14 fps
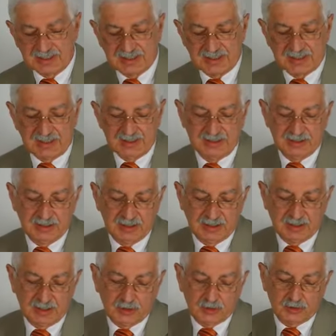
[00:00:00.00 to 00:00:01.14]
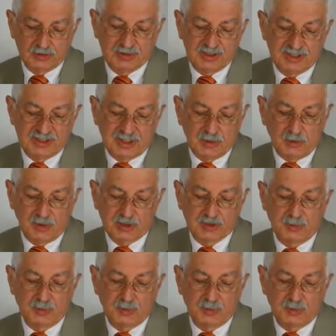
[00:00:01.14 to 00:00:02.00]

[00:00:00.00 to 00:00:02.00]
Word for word: gradi consiste in una